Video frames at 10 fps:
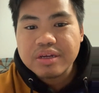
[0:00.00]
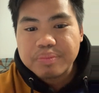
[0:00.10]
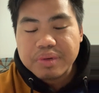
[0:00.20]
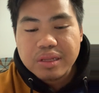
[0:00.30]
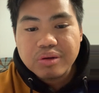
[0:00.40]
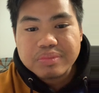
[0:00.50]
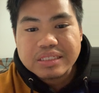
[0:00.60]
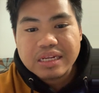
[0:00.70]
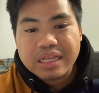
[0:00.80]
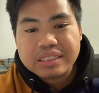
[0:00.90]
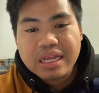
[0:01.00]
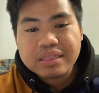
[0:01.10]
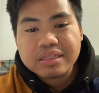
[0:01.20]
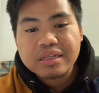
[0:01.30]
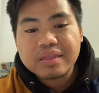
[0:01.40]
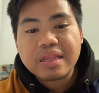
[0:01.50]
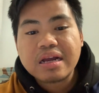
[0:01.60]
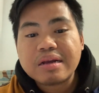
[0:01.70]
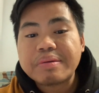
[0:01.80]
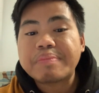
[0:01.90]
Beliau menjelaskan
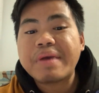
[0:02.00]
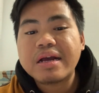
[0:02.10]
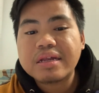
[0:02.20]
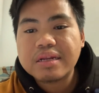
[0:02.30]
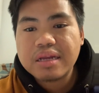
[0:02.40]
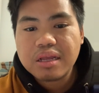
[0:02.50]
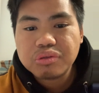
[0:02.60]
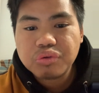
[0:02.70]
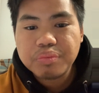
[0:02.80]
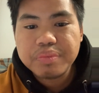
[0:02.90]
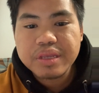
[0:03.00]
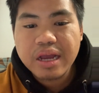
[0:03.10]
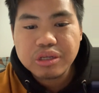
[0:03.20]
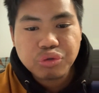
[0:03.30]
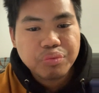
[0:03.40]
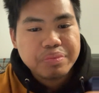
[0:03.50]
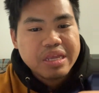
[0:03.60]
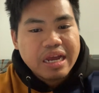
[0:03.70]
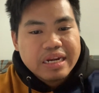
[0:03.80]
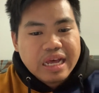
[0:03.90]
tentang makna asobiah.
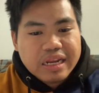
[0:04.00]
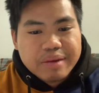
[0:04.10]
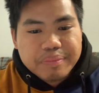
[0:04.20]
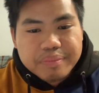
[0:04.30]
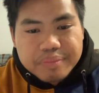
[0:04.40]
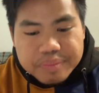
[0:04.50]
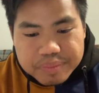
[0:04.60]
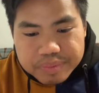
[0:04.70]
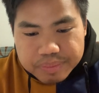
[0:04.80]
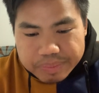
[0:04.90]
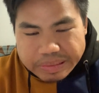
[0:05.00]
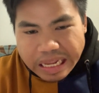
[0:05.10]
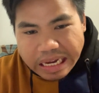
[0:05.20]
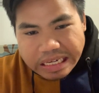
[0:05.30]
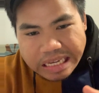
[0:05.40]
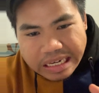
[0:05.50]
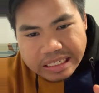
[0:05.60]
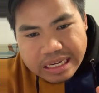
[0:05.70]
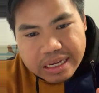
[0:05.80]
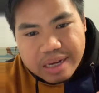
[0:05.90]
Asobiah dalam dari yang
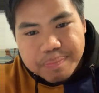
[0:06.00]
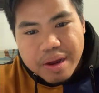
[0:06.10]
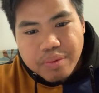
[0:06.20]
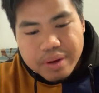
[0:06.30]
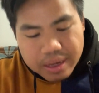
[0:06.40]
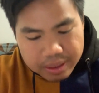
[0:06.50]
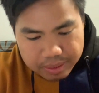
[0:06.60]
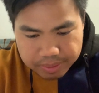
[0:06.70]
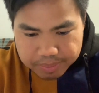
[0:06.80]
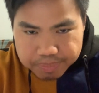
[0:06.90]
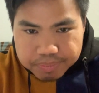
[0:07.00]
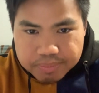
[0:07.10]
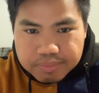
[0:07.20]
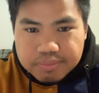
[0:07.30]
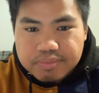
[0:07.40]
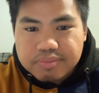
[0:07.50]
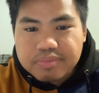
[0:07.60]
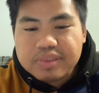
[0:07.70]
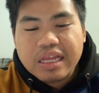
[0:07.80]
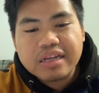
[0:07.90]
tingkat bawah
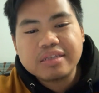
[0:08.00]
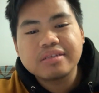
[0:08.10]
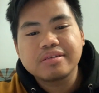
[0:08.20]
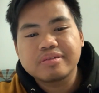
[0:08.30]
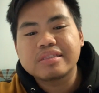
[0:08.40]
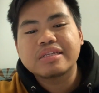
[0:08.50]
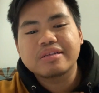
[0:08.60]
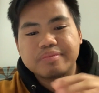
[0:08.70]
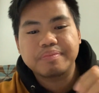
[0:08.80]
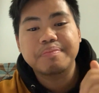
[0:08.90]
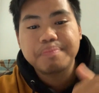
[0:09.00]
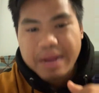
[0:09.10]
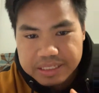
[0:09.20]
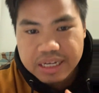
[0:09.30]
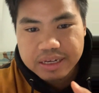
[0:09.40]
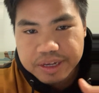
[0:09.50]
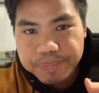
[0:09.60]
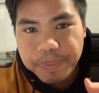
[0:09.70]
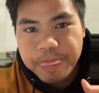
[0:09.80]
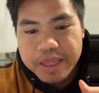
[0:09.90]
dari hmm, panjang ya.
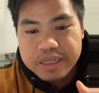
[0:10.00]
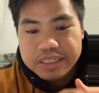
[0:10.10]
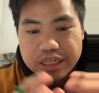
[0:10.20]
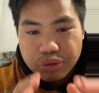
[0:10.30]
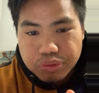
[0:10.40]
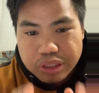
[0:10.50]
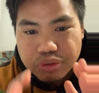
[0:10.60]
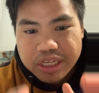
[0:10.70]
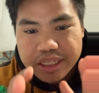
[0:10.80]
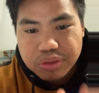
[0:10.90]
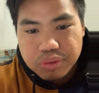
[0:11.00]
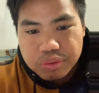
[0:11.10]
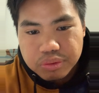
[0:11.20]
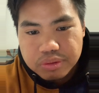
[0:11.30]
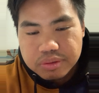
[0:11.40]
Jadi itu saja dulu.